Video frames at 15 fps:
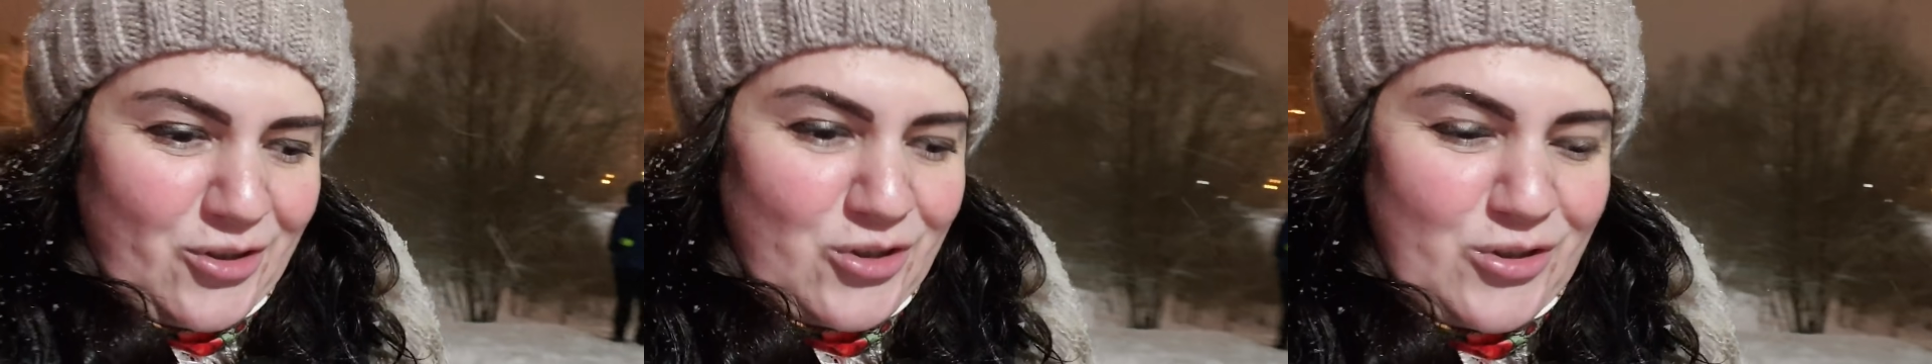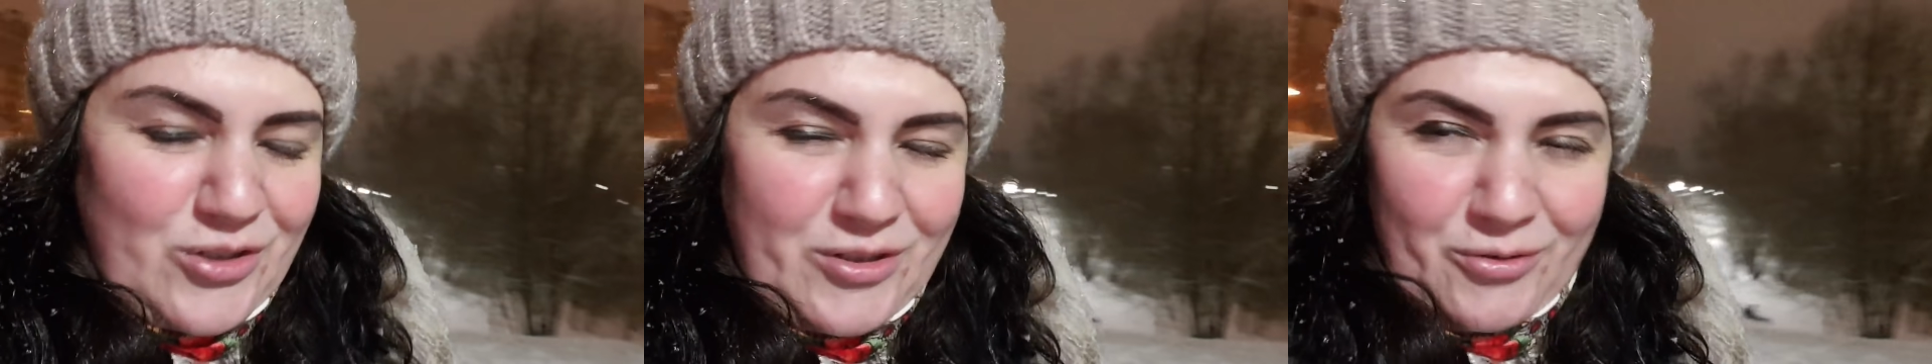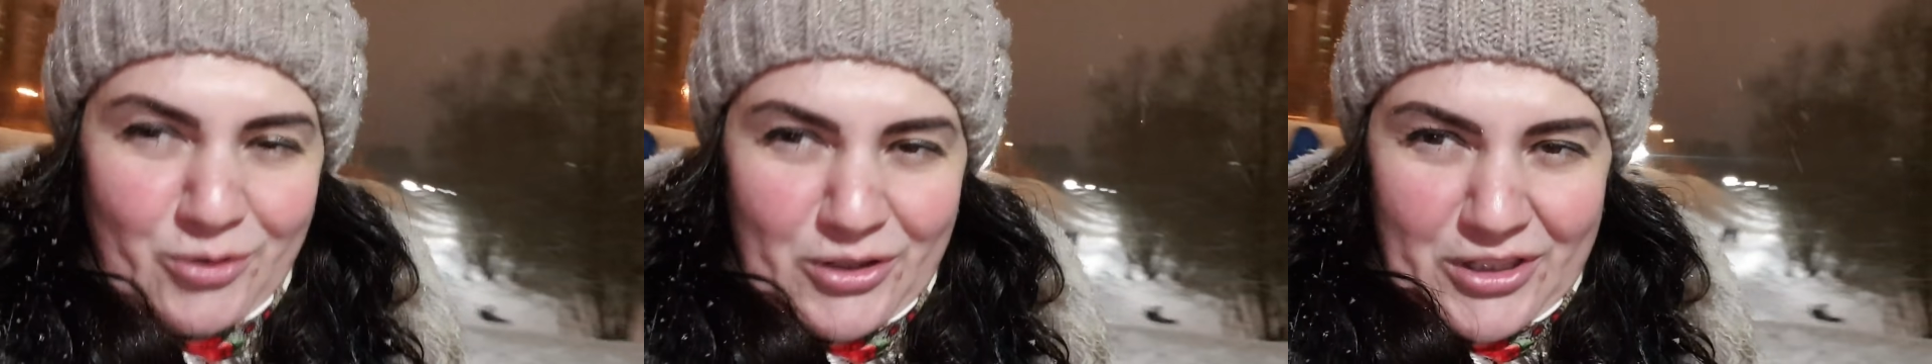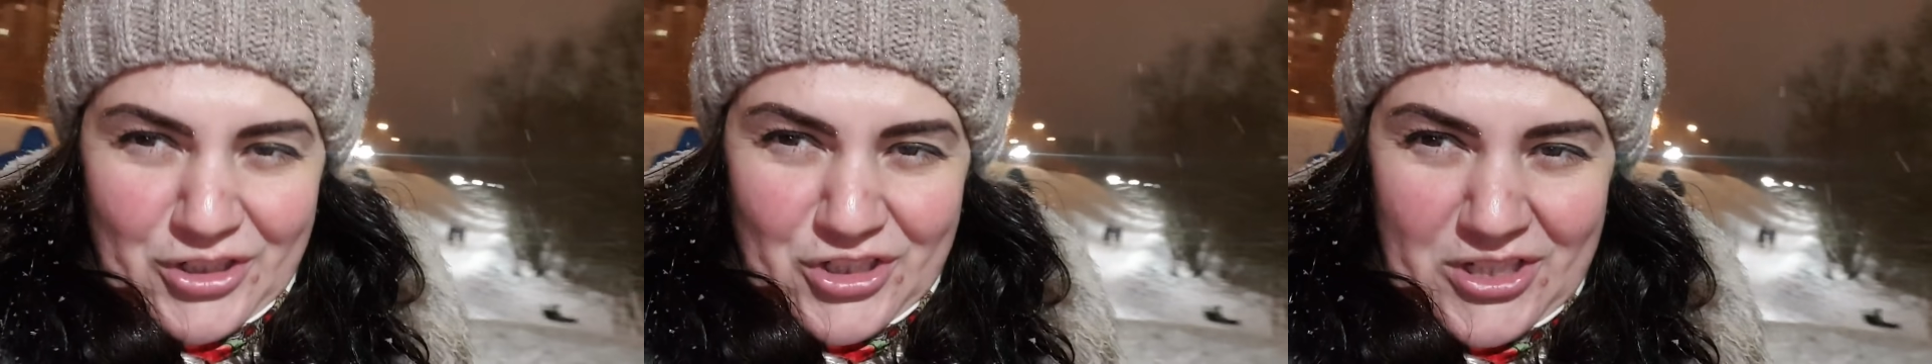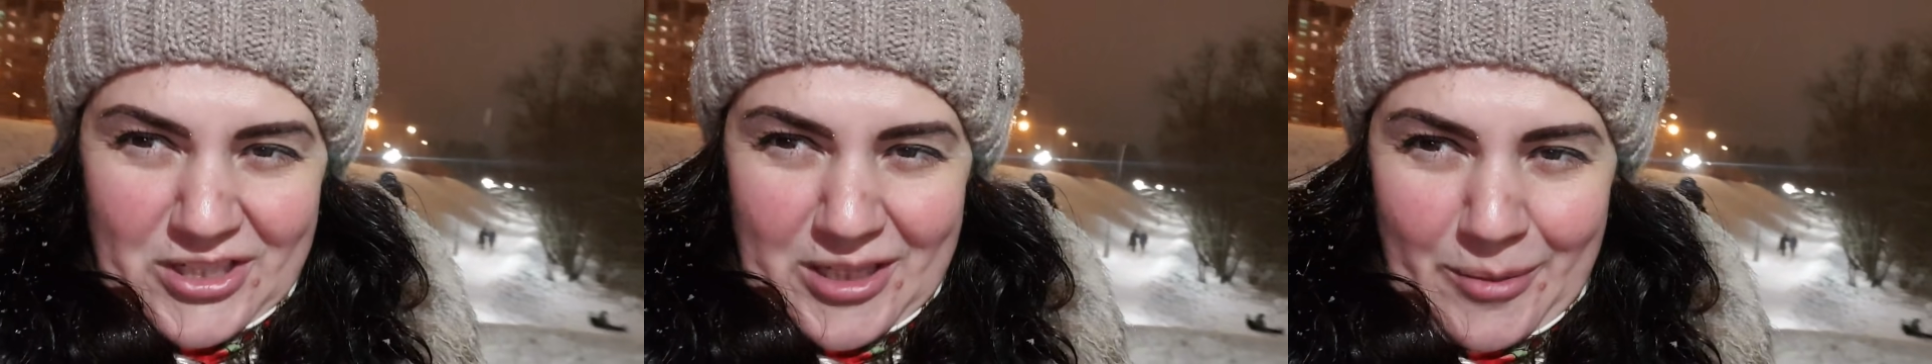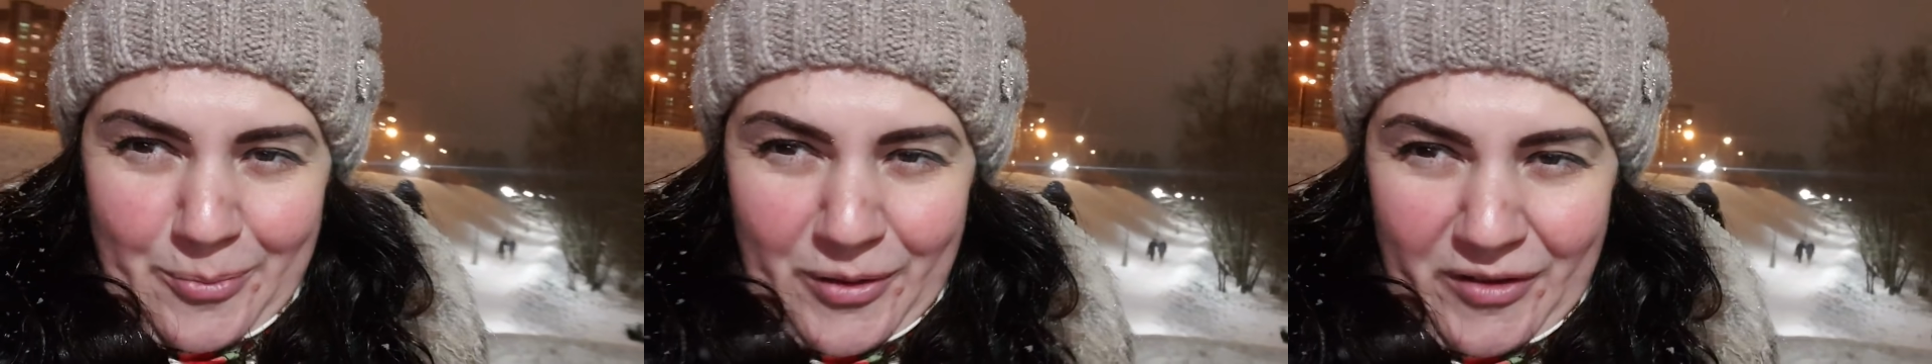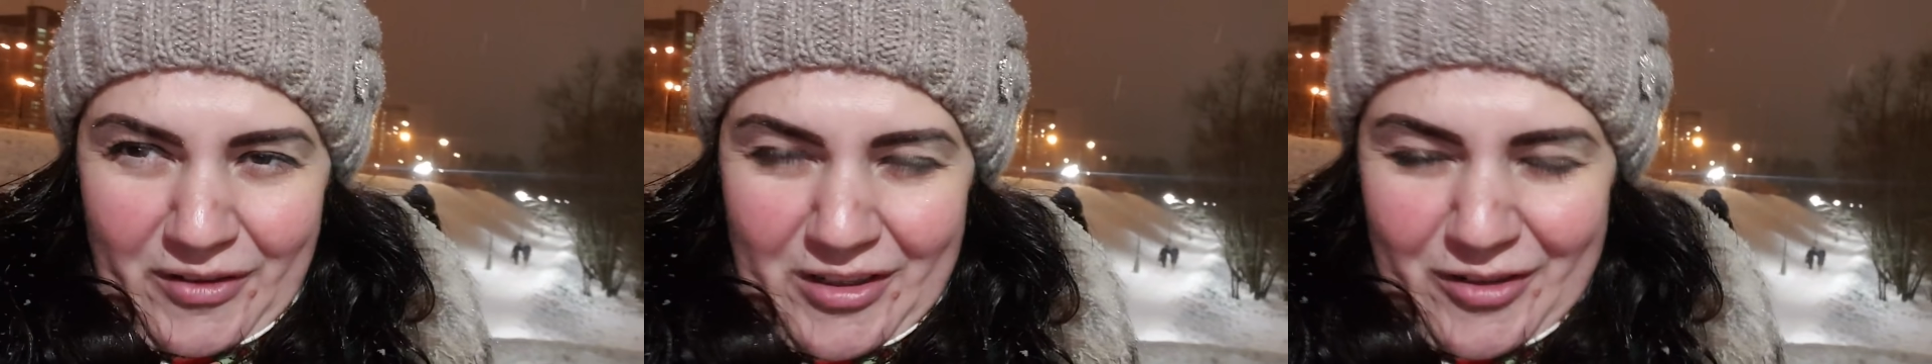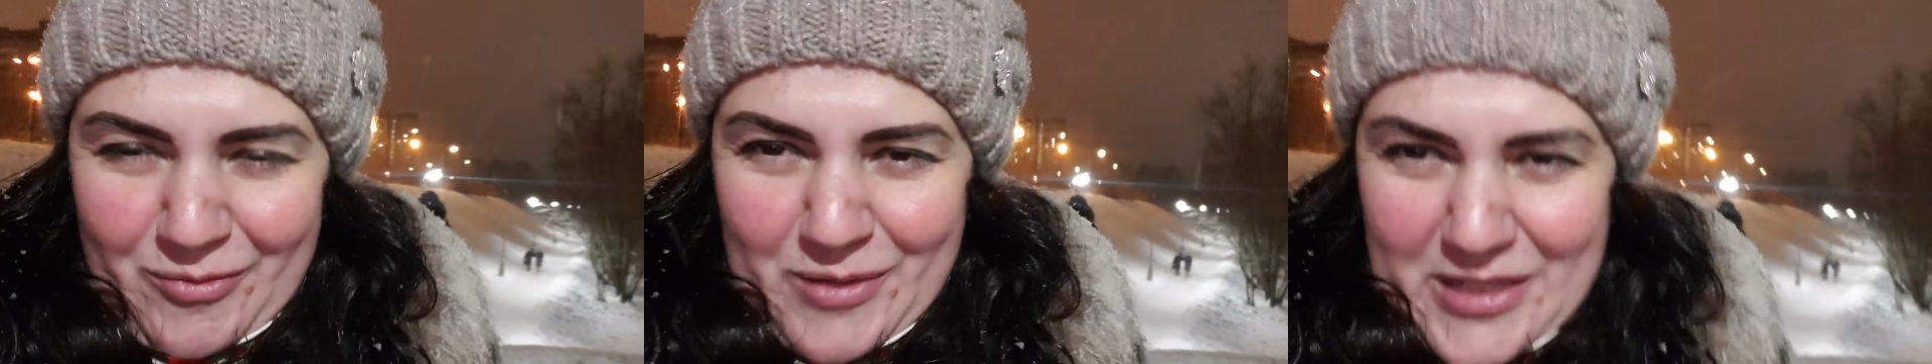то, что сегодняшний день
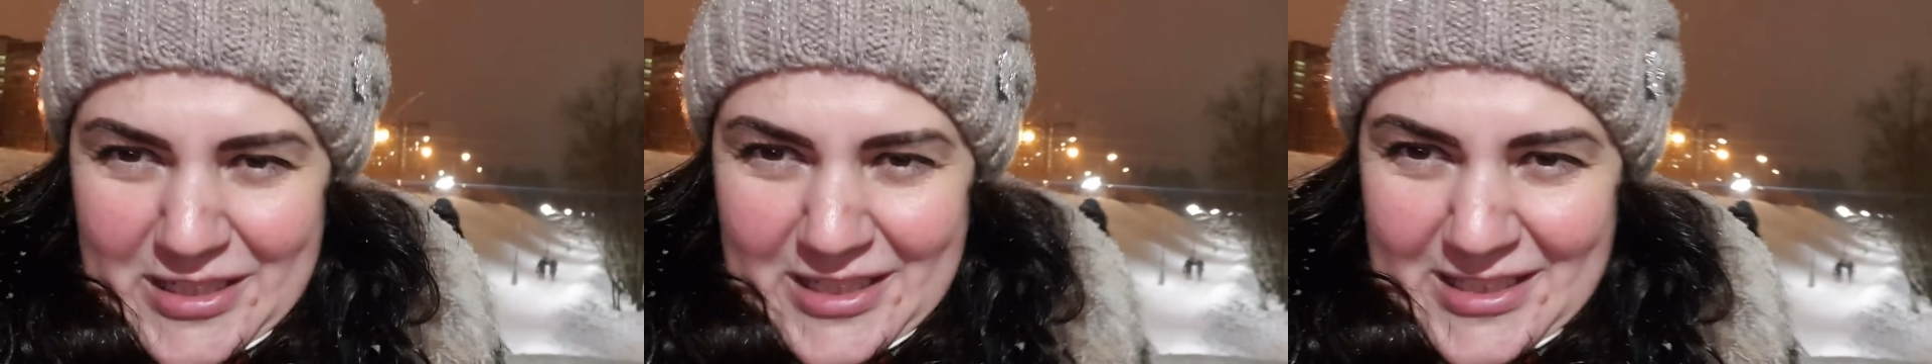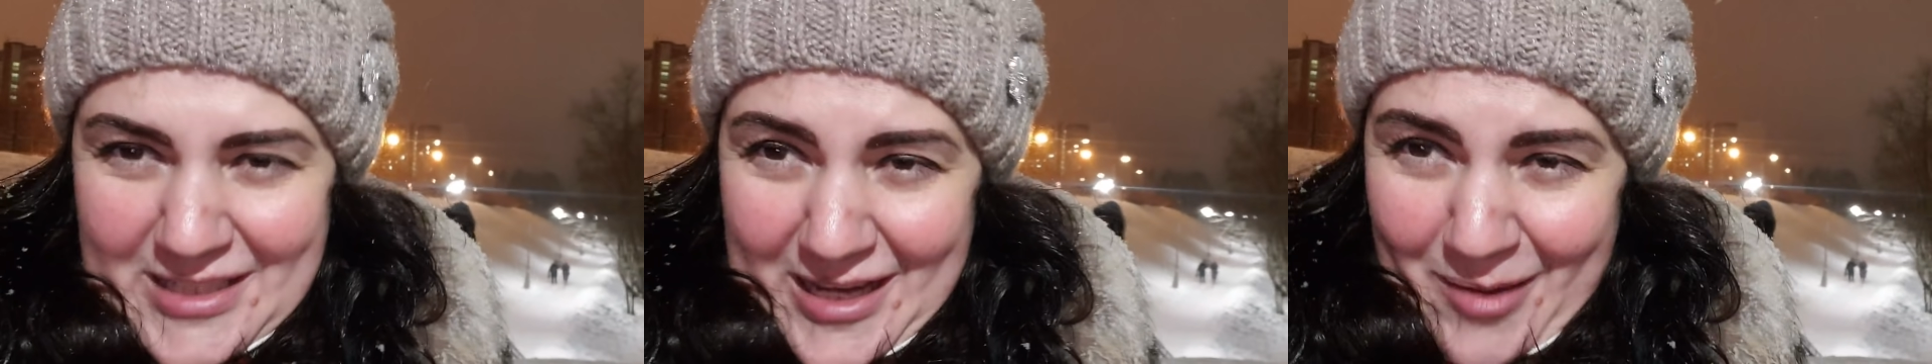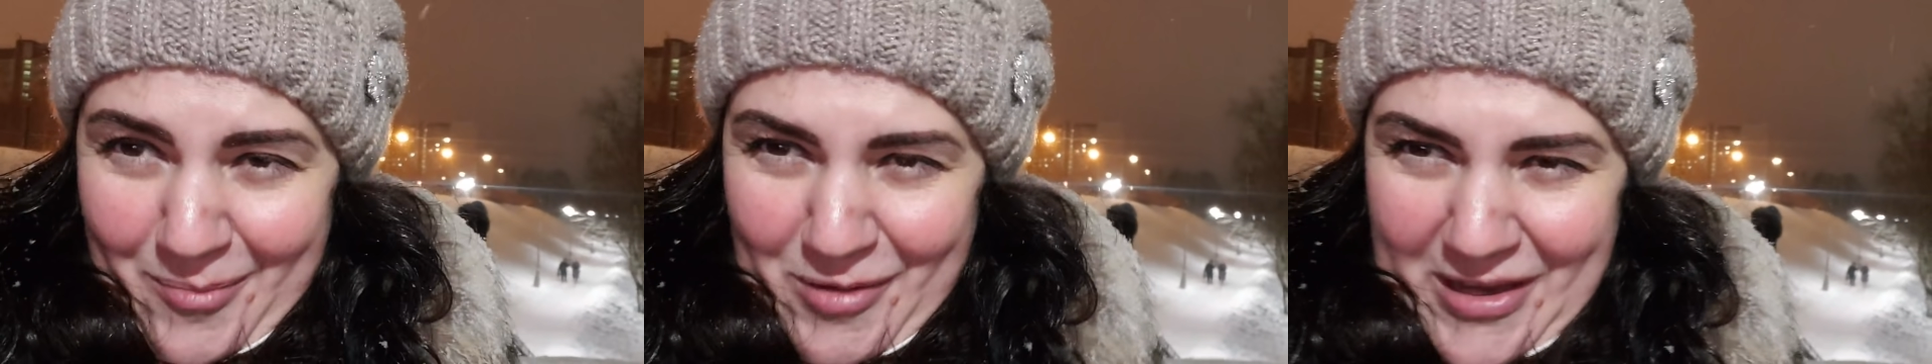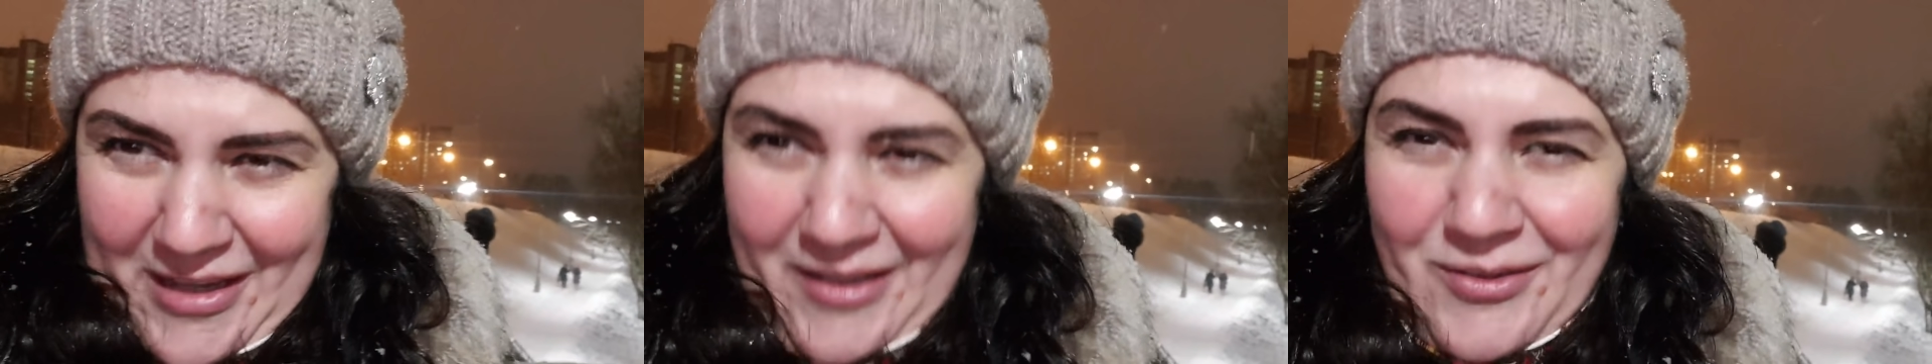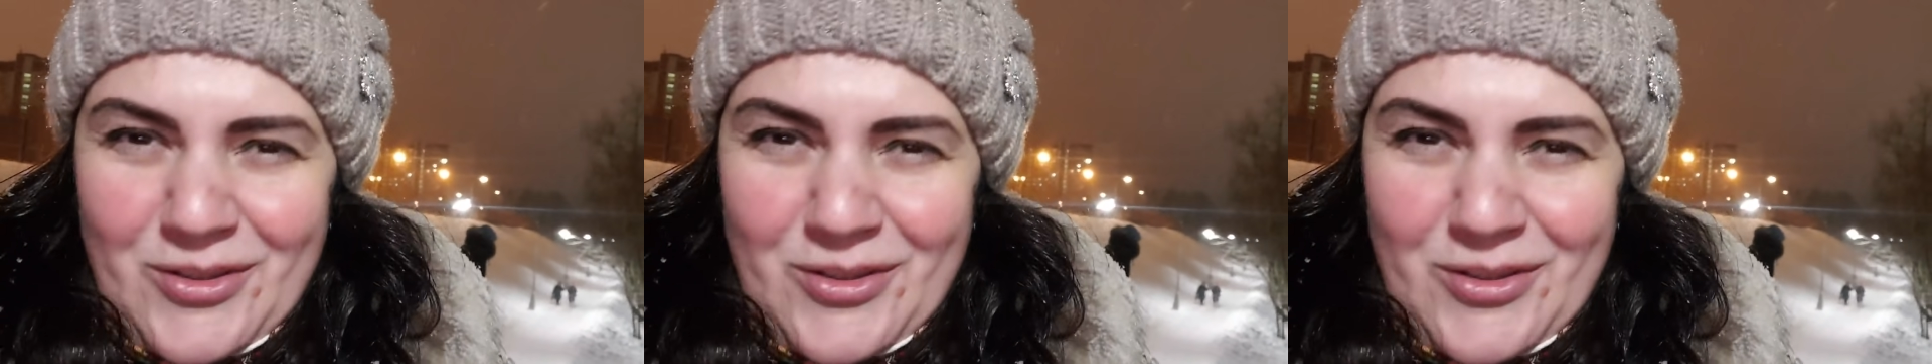провели вместе с нами.